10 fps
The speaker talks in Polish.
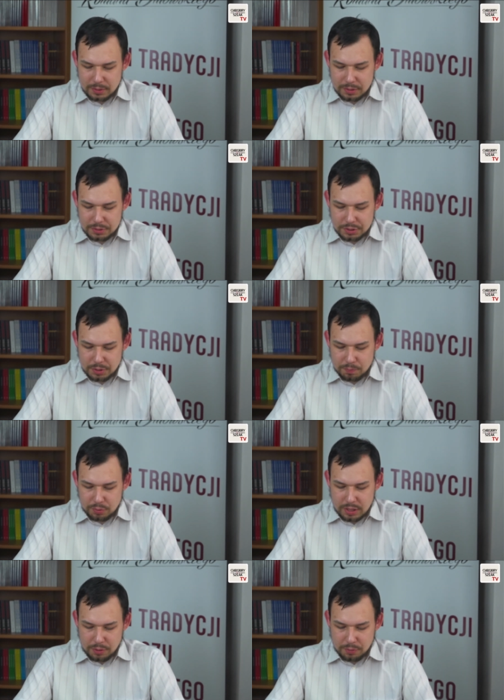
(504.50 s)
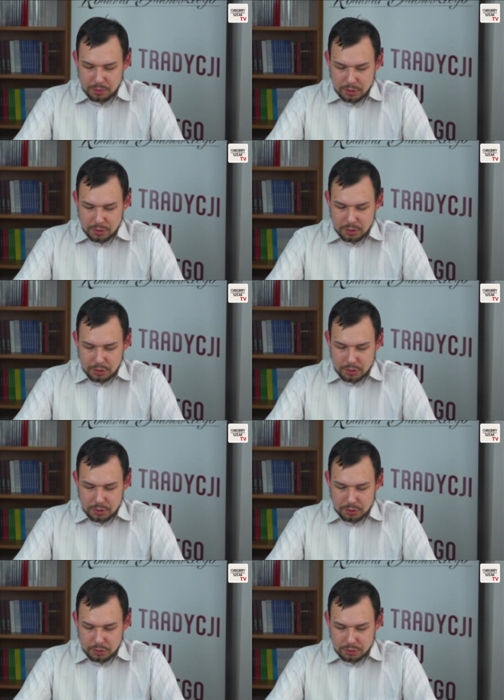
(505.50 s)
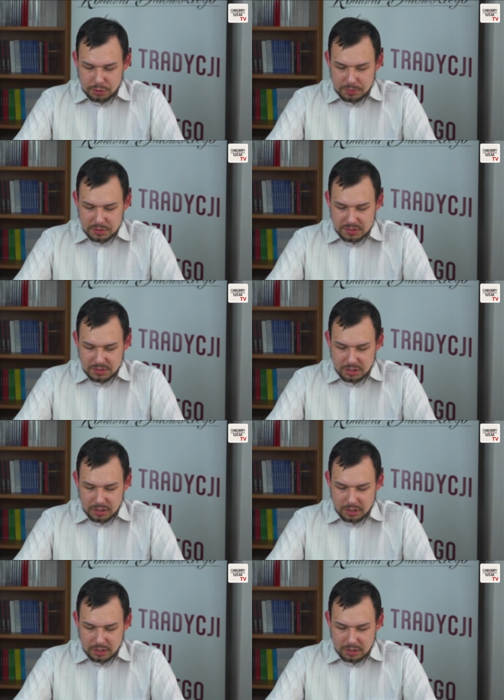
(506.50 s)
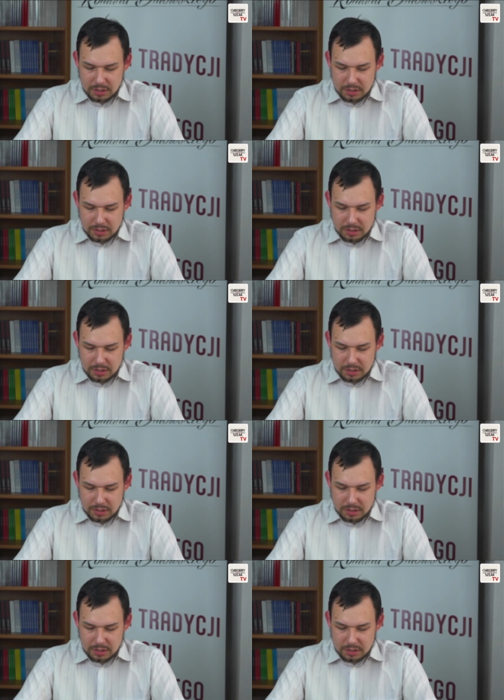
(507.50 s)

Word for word: się podał do dymisji,